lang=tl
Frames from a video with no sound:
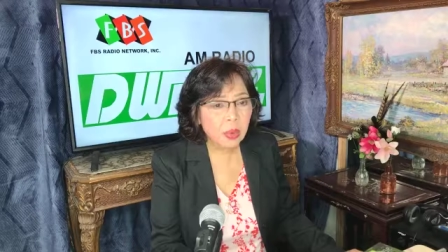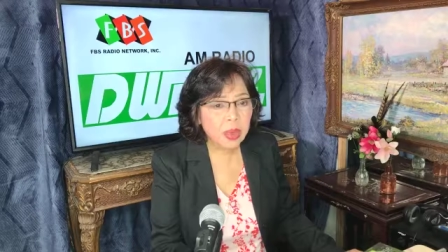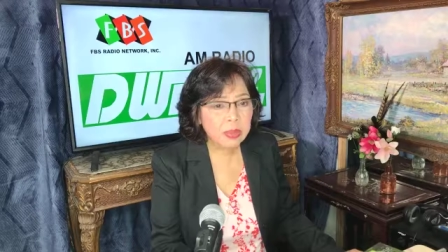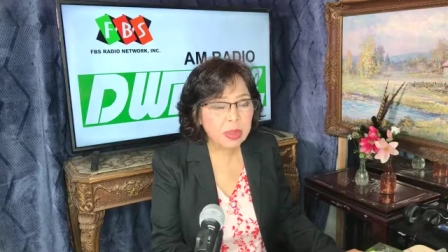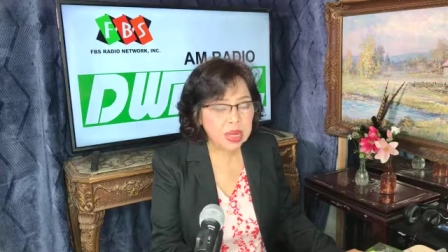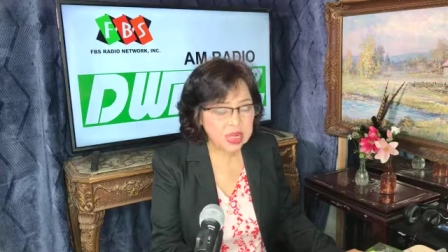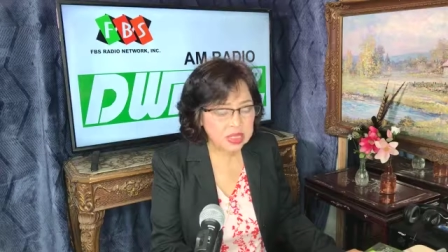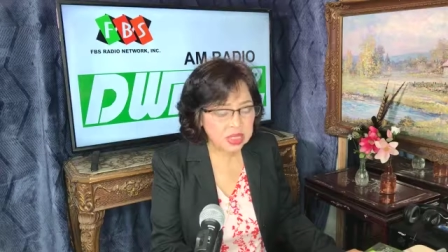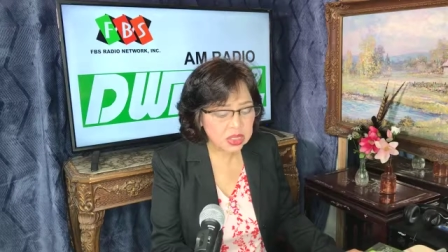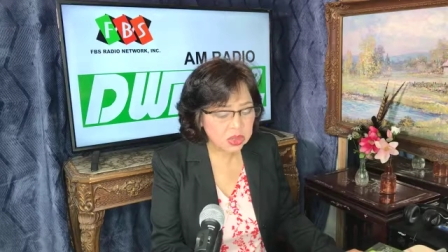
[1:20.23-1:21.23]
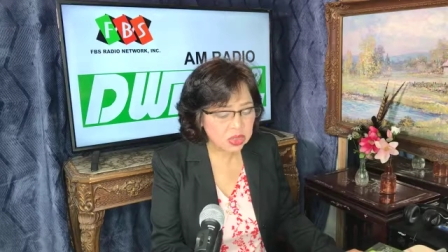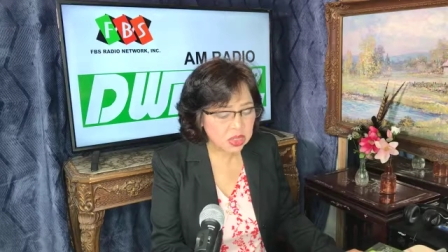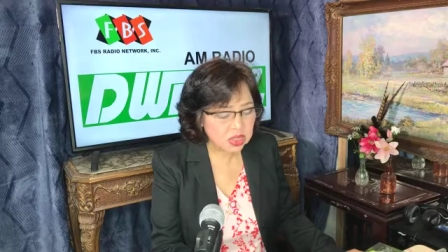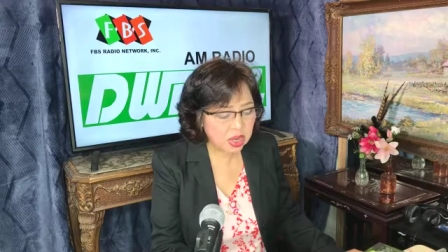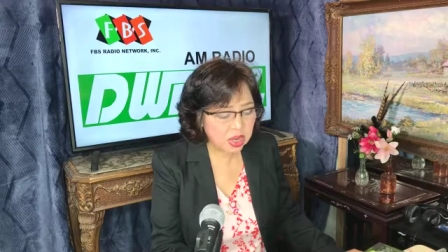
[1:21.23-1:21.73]
Waymar Institute
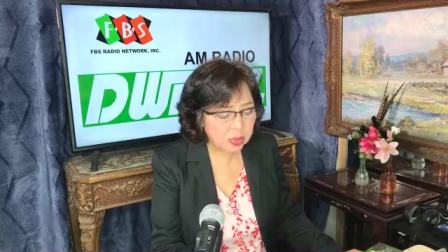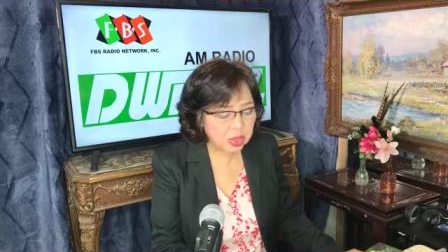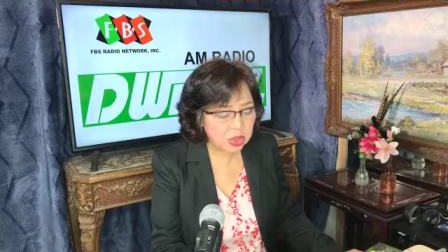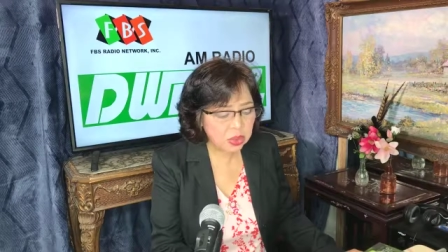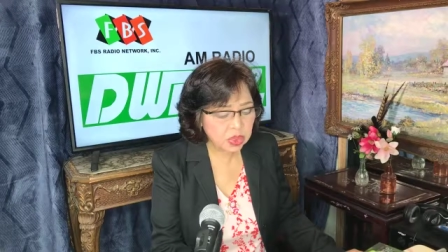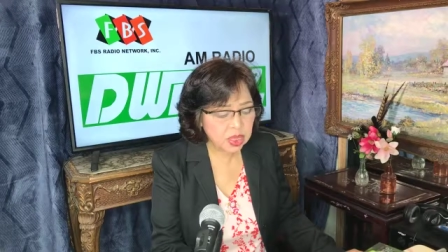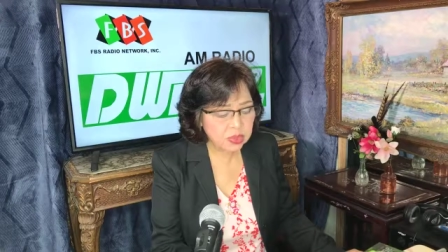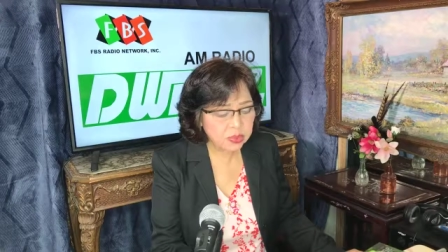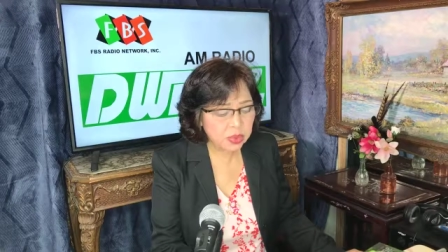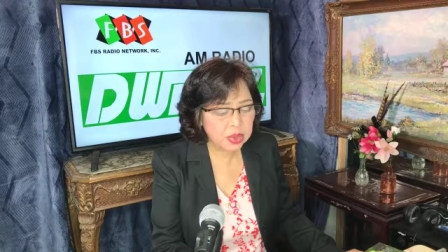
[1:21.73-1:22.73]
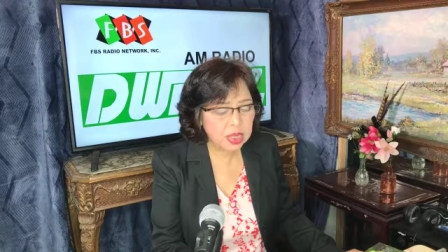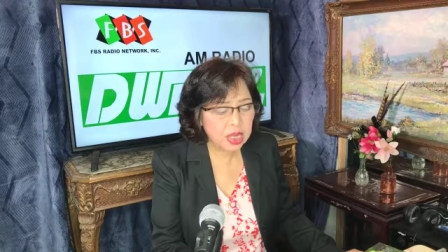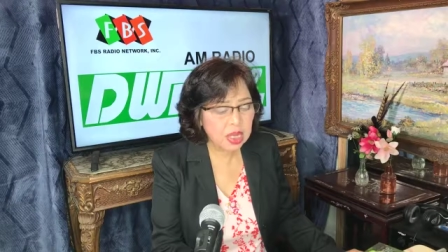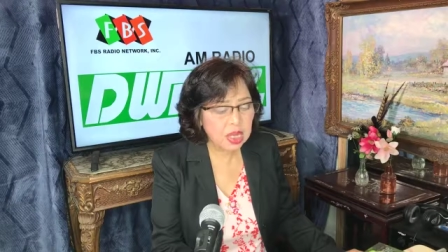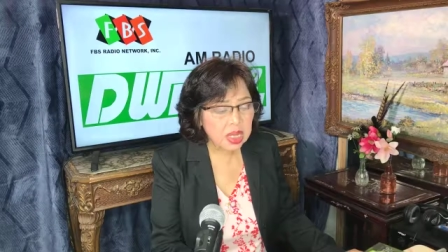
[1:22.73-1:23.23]
sa Sacramento,
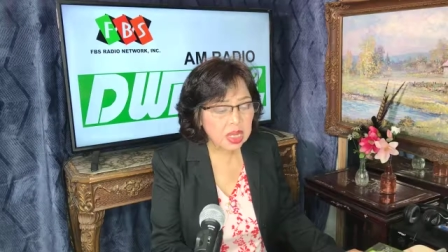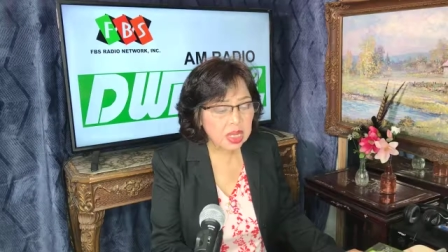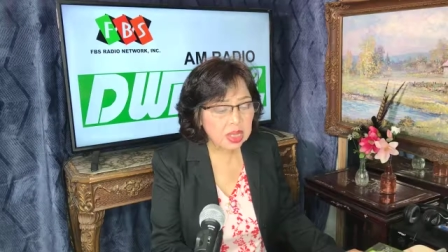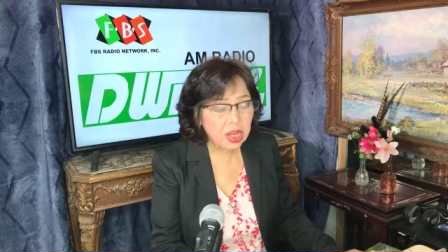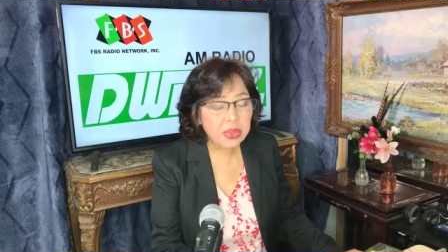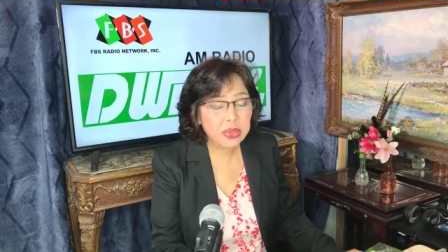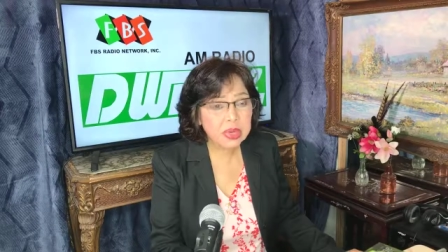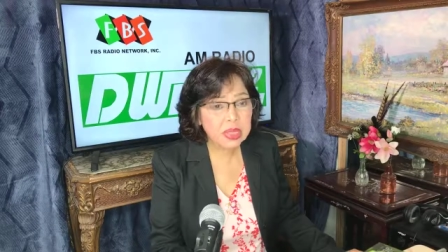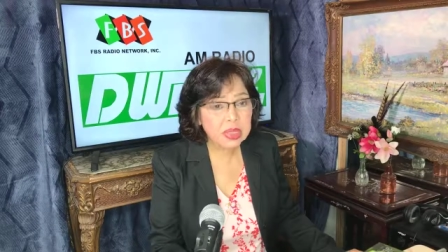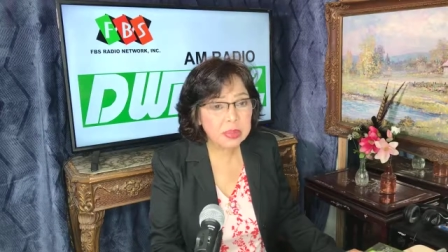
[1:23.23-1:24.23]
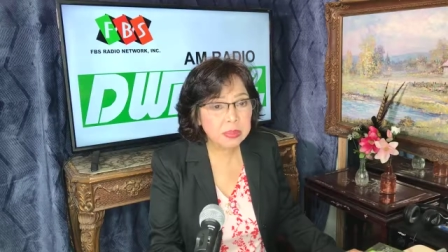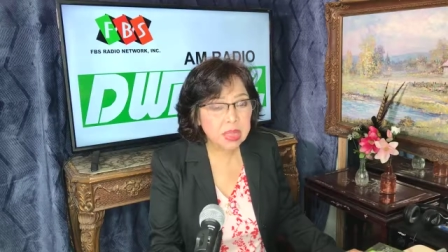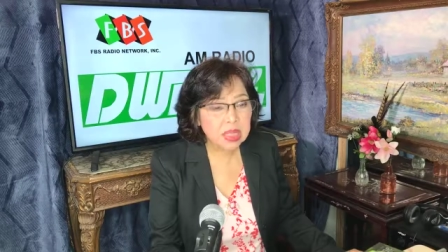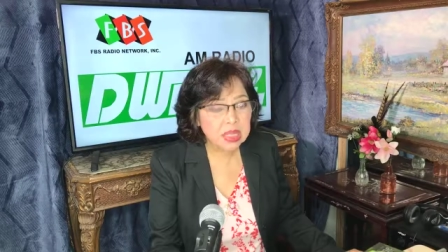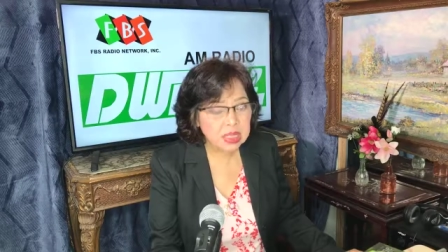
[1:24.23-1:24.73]
California, and alternative
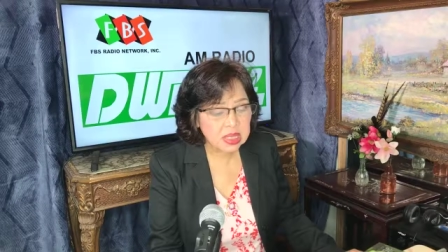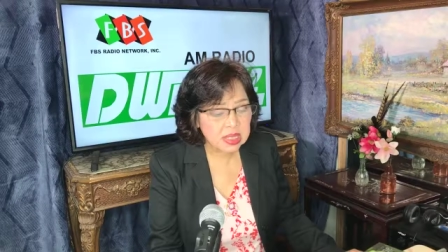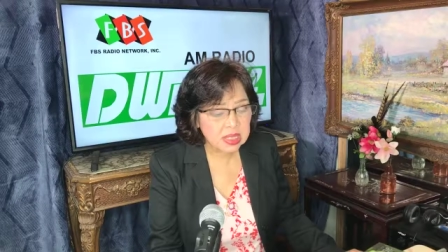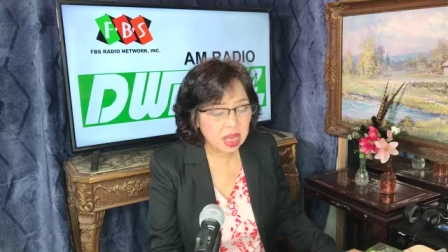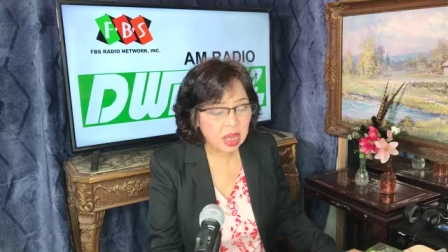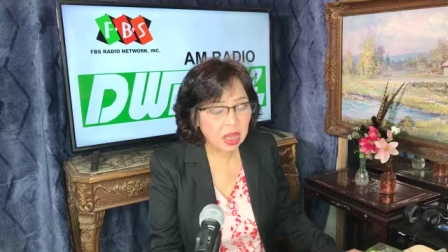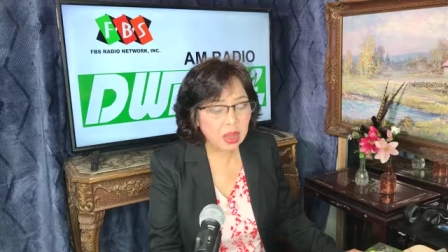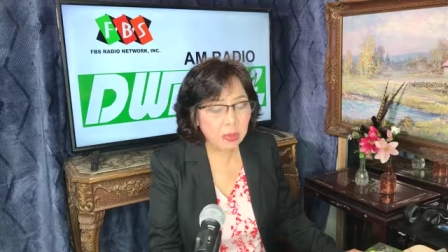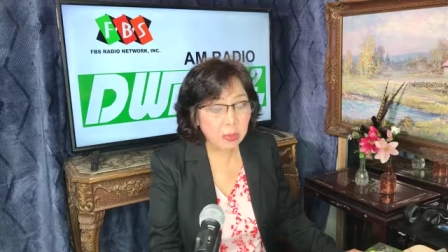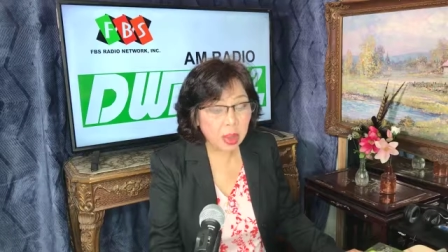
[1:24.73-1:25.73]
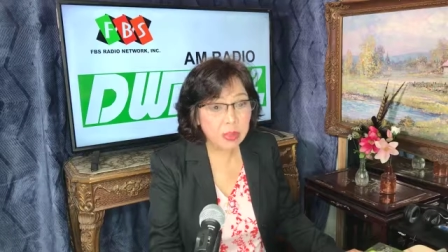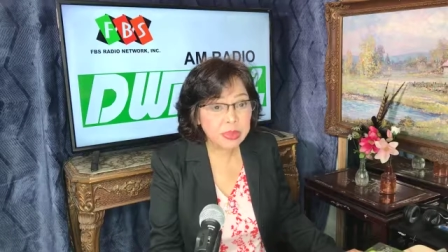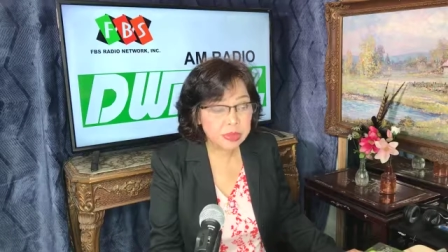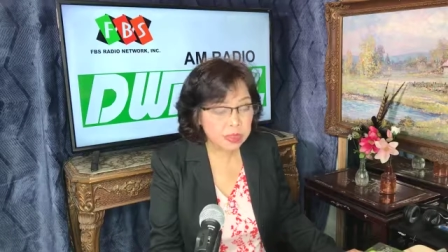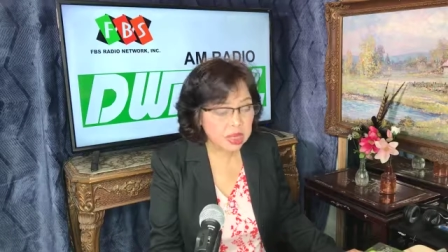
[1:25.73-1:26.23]
medicine sa
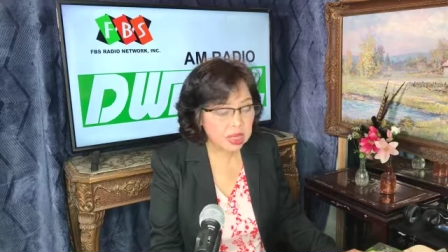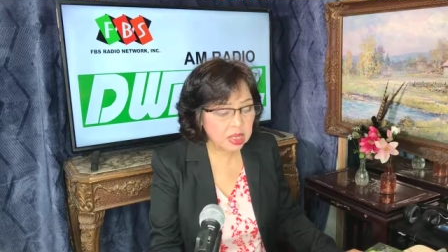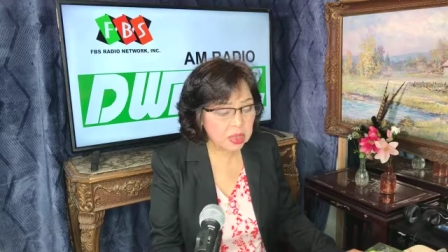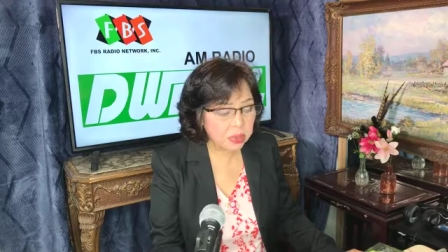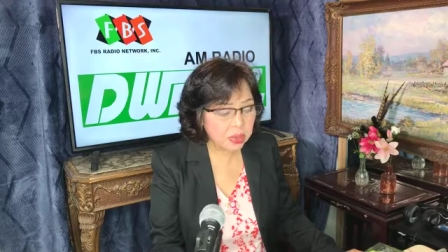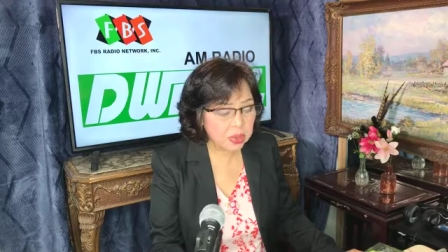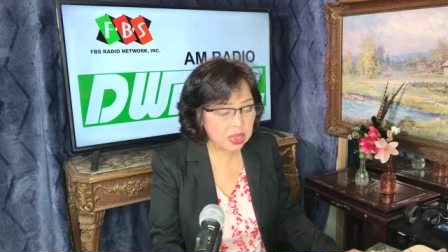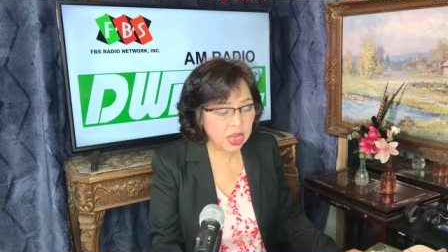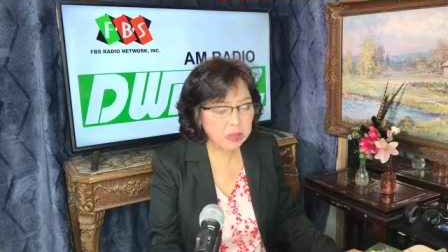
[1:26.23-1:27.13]
Palm Spring, California.